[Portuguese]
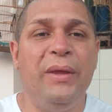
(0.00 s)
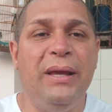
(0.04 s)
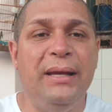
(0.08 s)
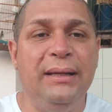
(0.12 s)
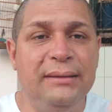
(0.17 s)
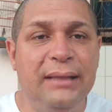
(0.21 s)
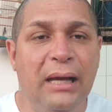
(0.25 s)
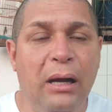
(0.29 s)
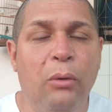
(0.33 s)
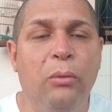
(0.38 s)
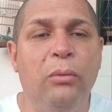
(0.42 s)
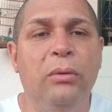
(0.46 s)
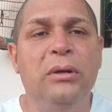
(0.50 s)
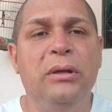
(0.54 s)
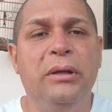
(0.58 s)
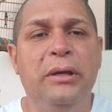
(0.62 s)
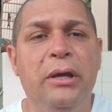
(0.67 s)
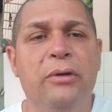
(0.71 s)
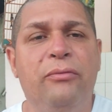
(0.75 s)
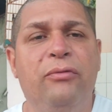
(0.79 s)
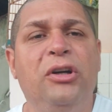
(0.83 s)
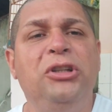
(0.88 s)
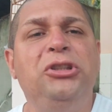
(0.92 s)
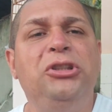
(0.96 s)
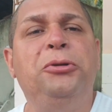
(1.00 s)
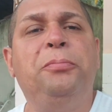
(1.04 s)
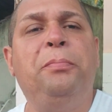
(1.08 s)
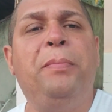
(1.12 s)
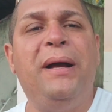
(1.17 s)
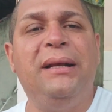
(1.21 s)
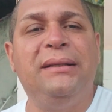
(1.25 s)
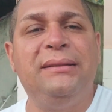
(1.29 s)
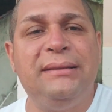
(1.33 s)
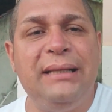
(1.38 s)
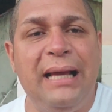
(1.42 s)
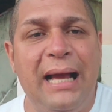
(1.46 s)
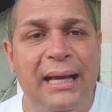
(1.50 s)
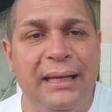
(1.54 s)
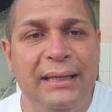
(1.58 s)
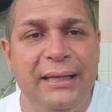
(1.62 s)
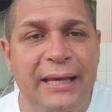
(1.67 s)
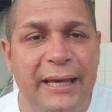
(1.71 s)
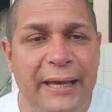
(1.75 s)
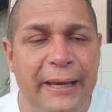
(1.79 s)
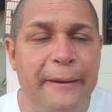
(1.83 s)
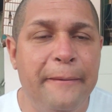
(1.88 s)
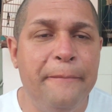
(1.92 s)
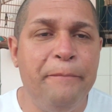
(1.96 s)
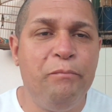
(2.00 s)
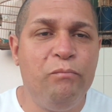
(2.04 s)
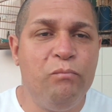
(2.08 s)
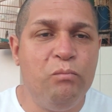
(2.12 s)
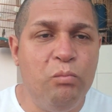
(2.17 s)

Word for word: Então, eu vou te passar aqui